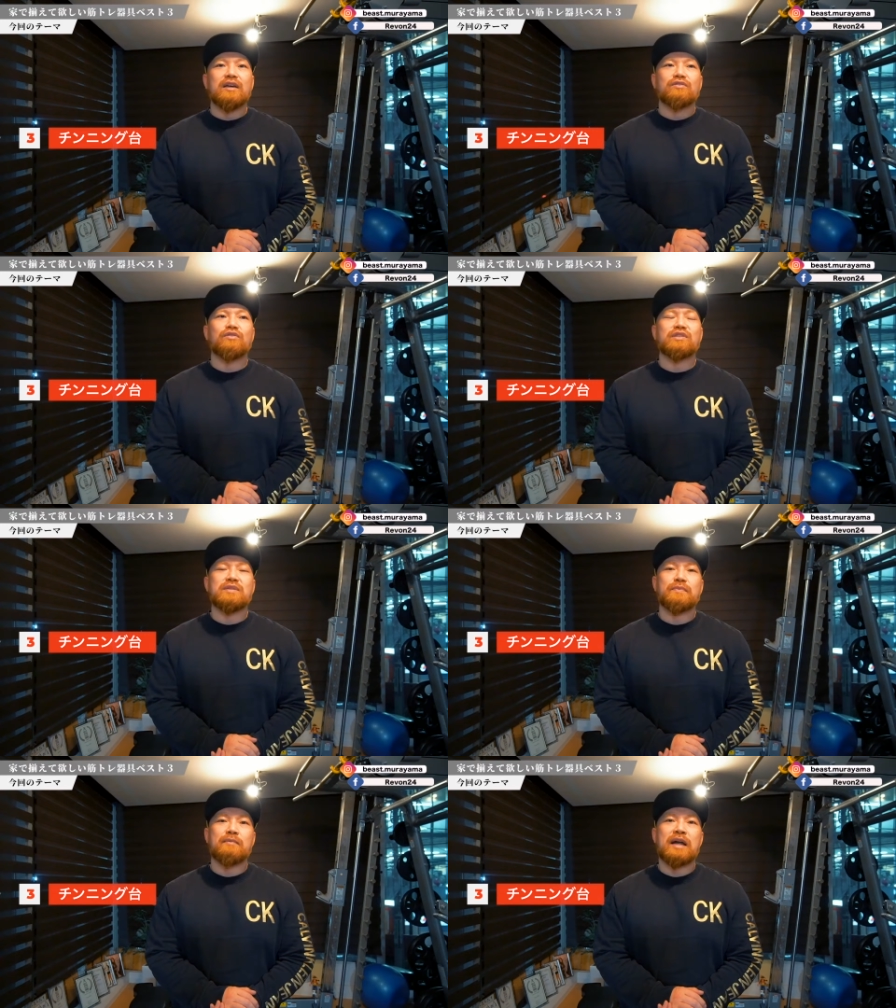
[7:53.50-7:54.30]
そういう
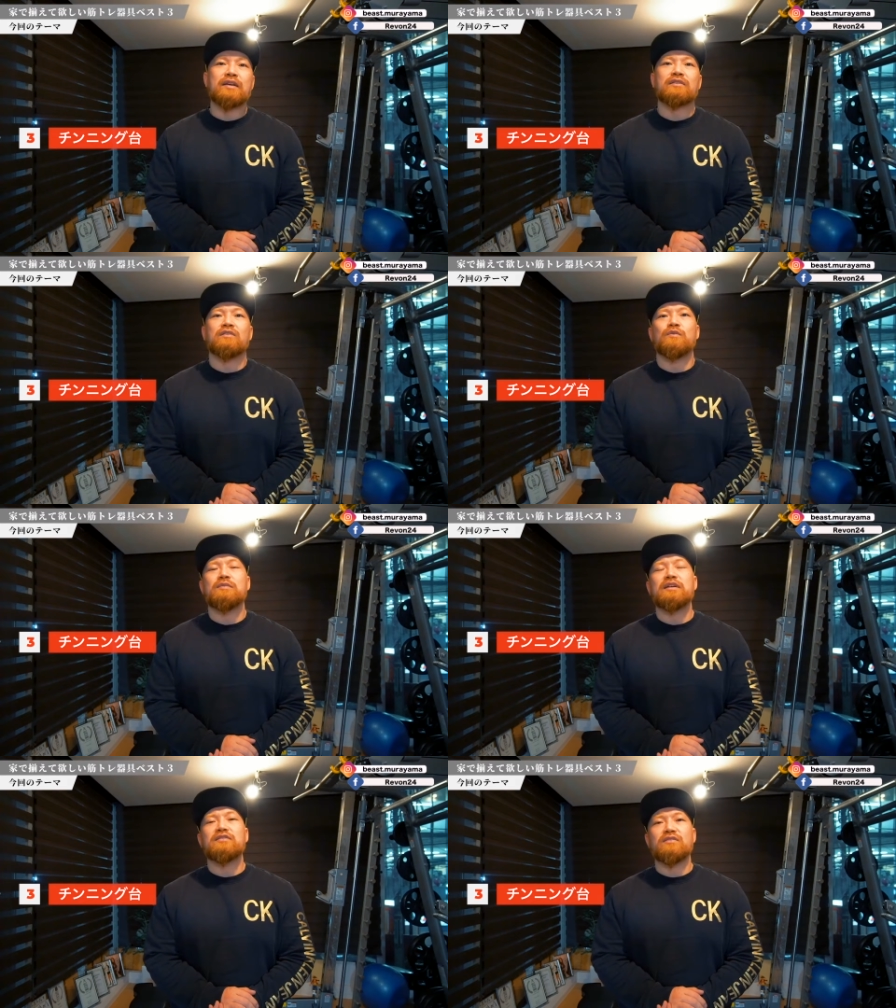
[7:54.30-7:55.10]
心配もあるかと思
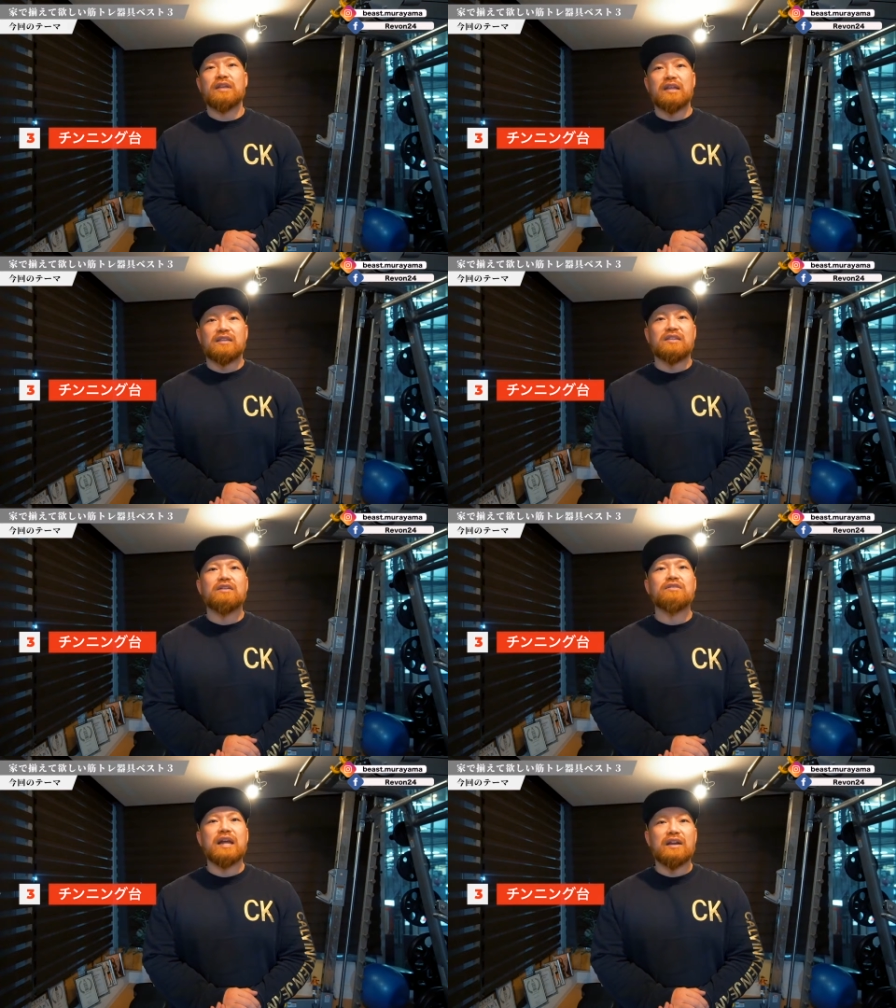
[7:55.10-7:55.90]
いますので、自
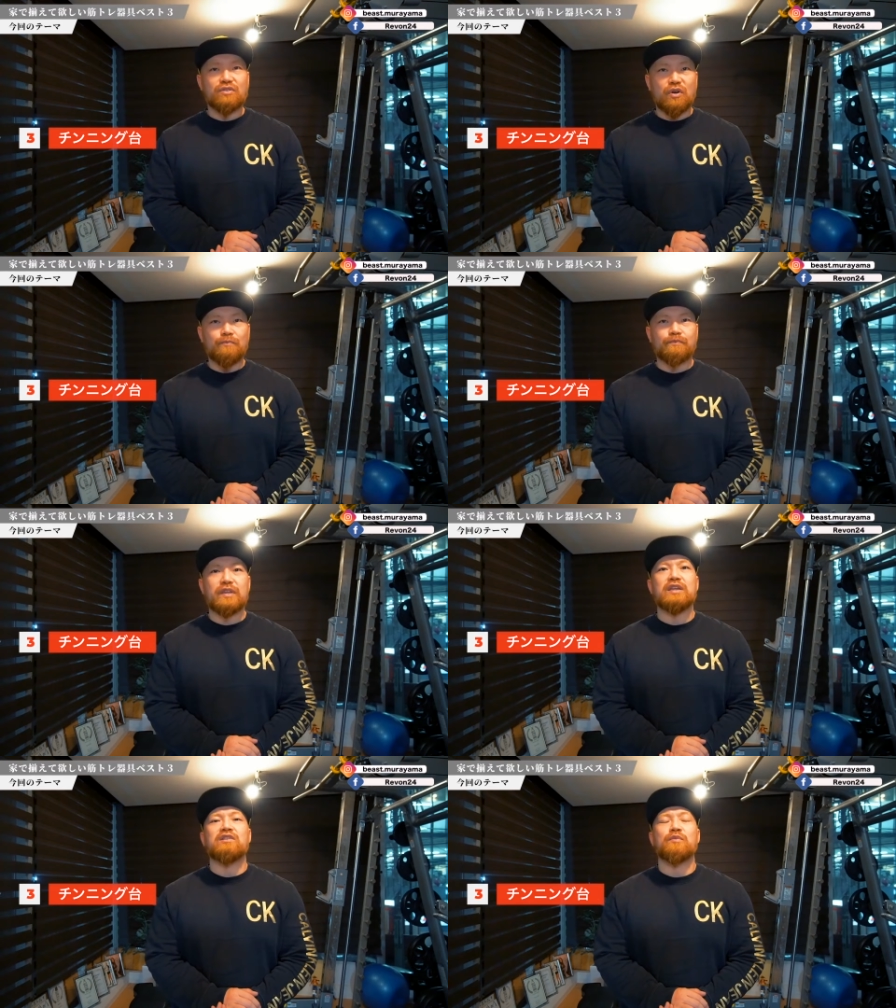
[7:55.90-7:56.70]
宅にあると
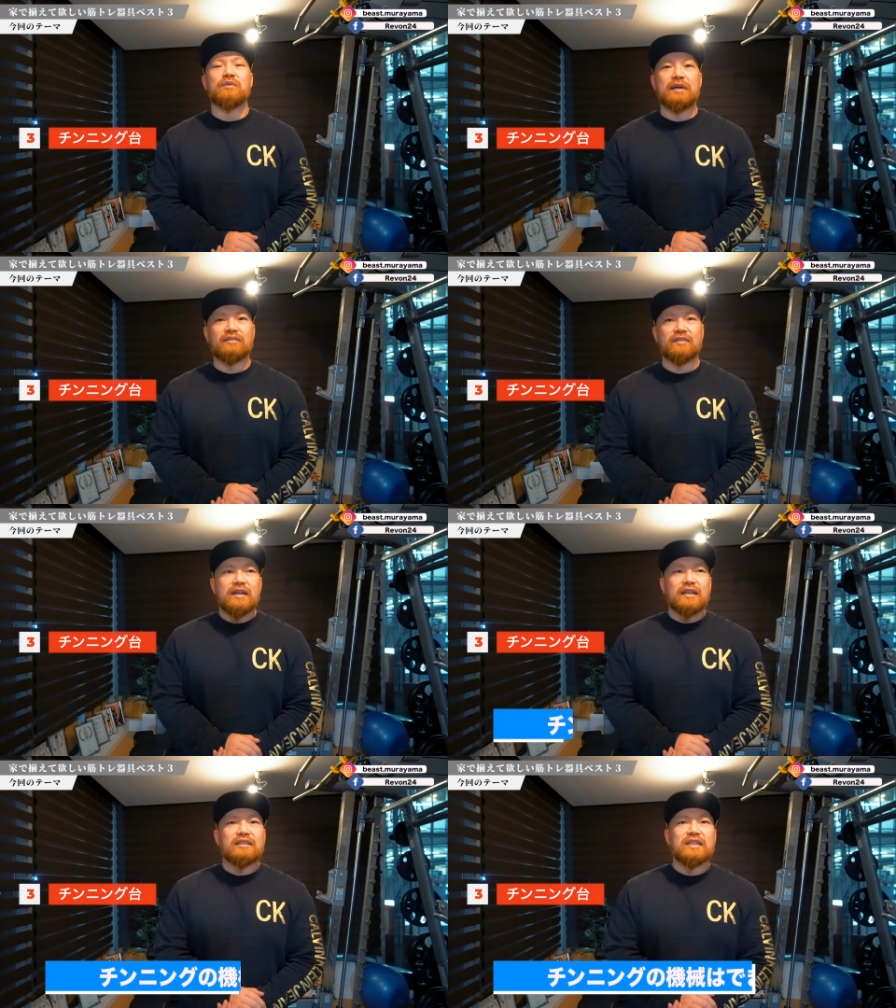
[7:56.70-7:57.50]
いいと思いま
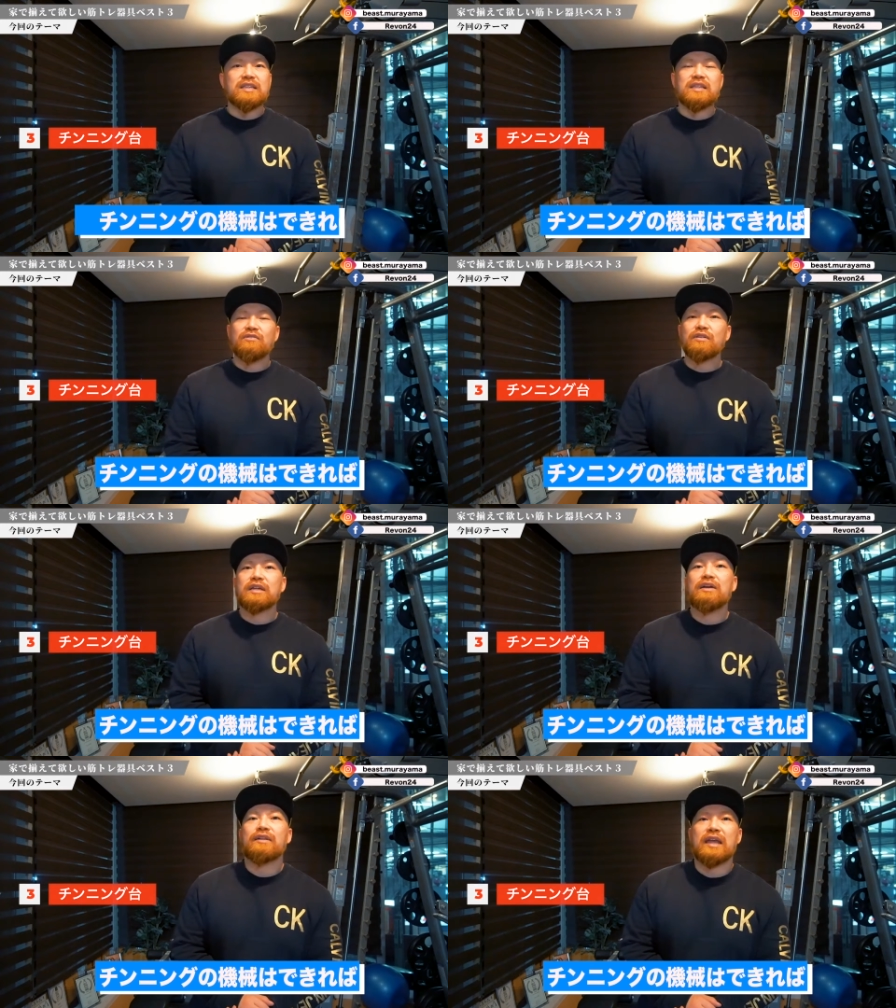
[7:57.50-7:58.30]
す。で、チンニングの
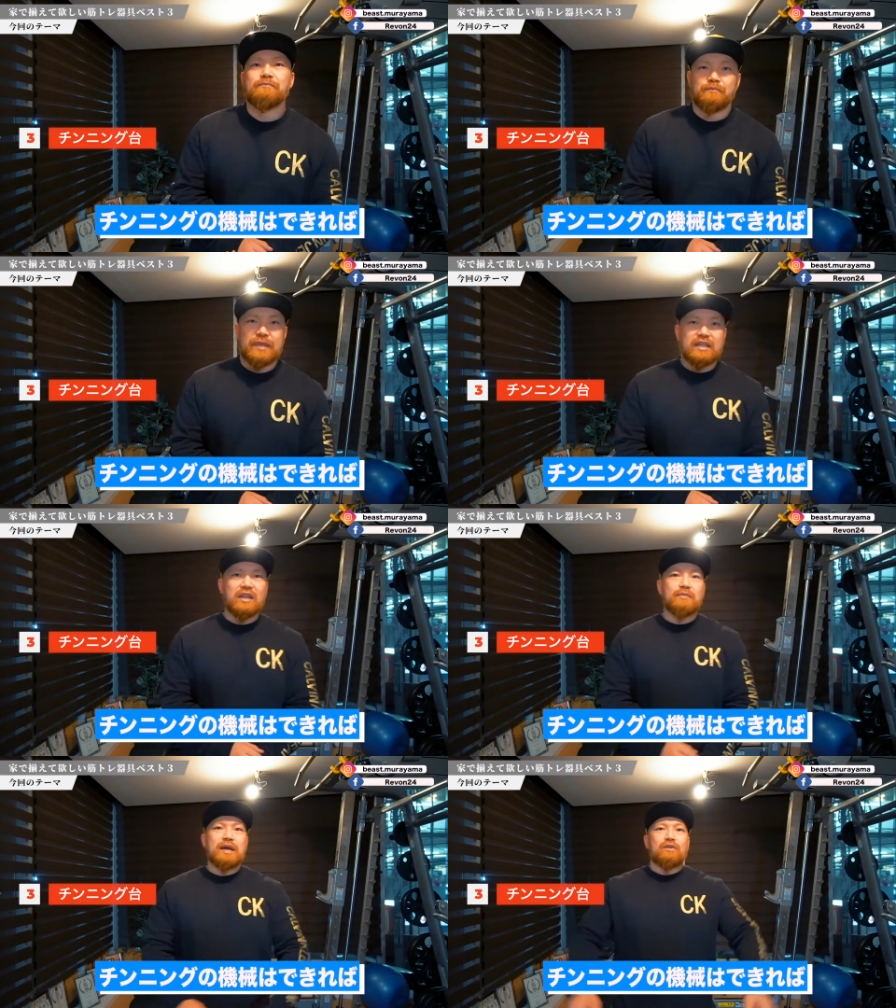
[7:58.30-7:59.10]
機会はね、で
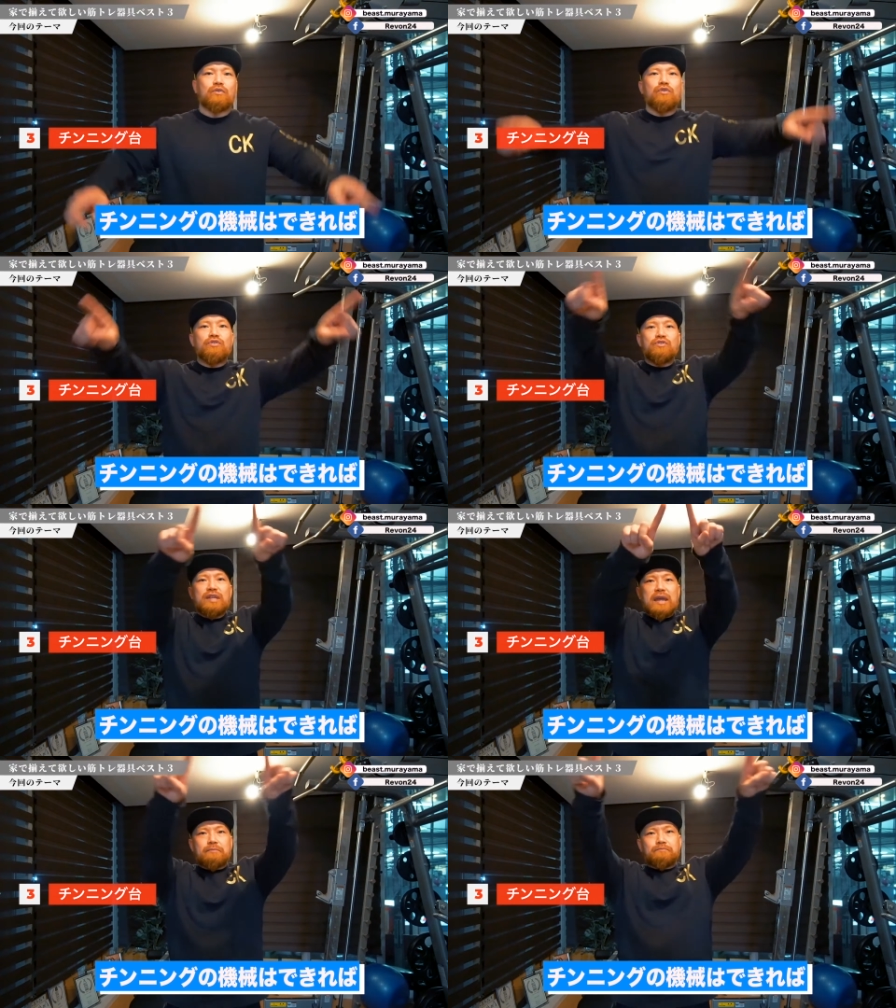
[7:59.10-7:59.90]
きればこういう
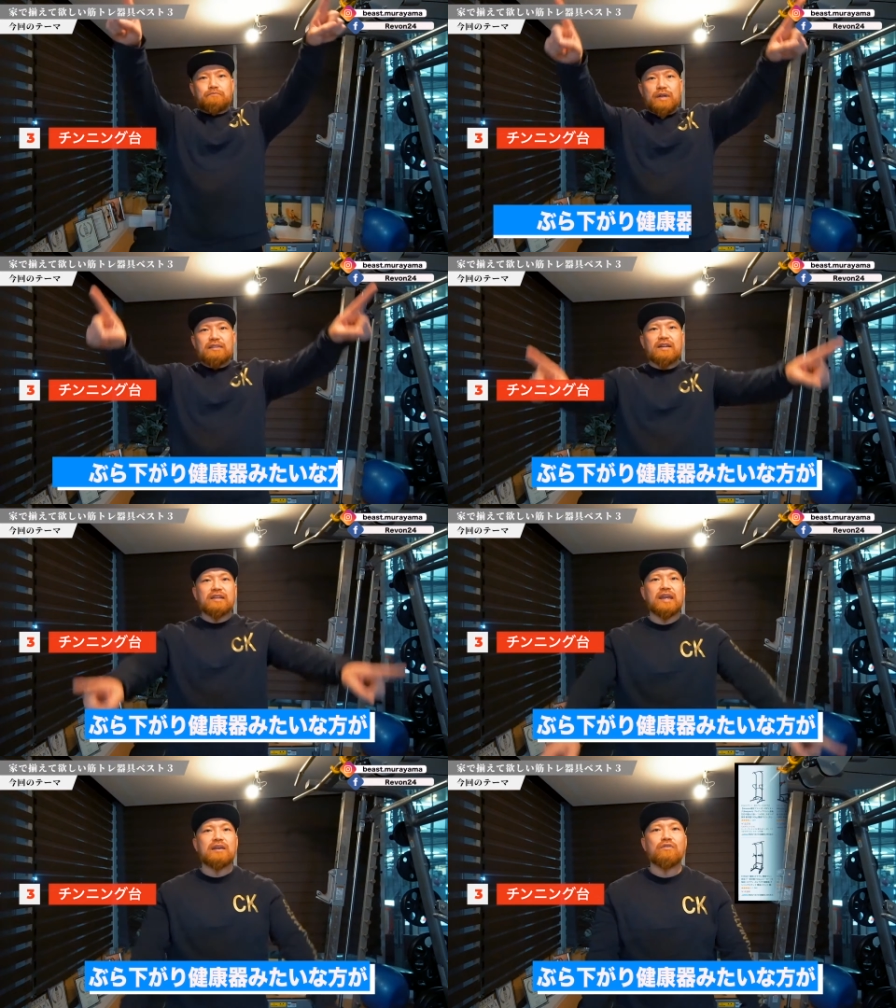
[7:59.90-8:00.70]
ね、ぶら下が
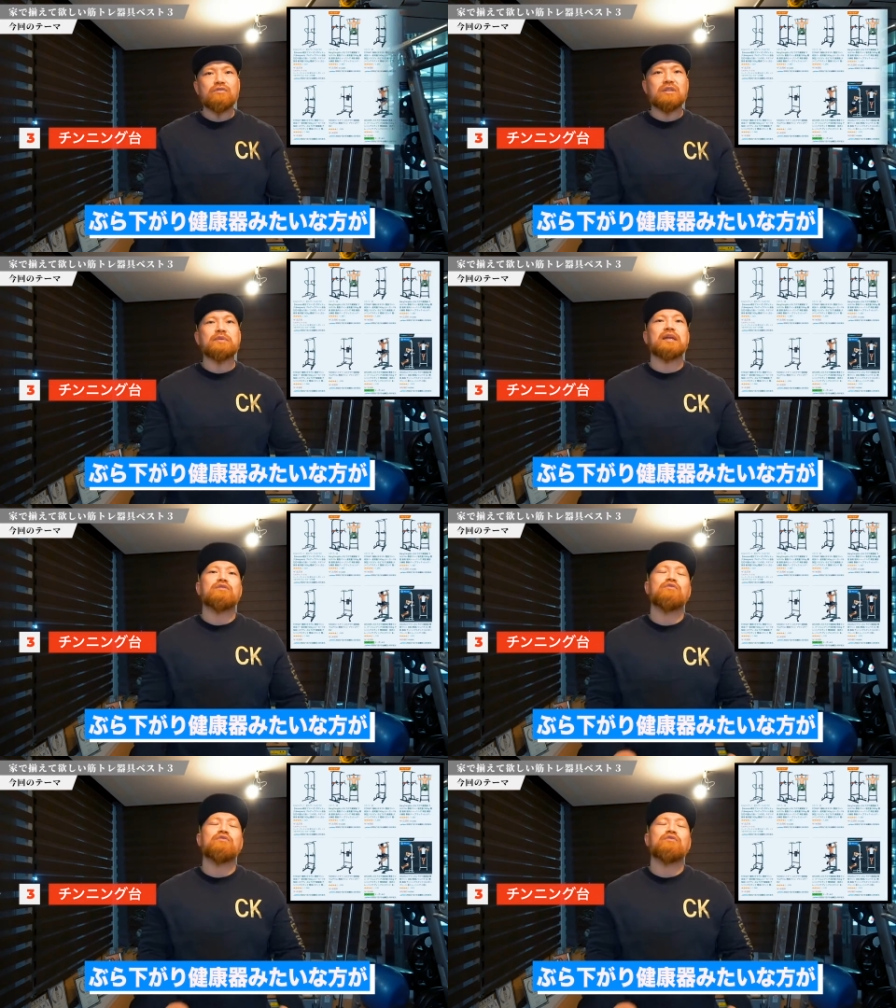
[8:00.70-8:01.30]
り健康器みたいな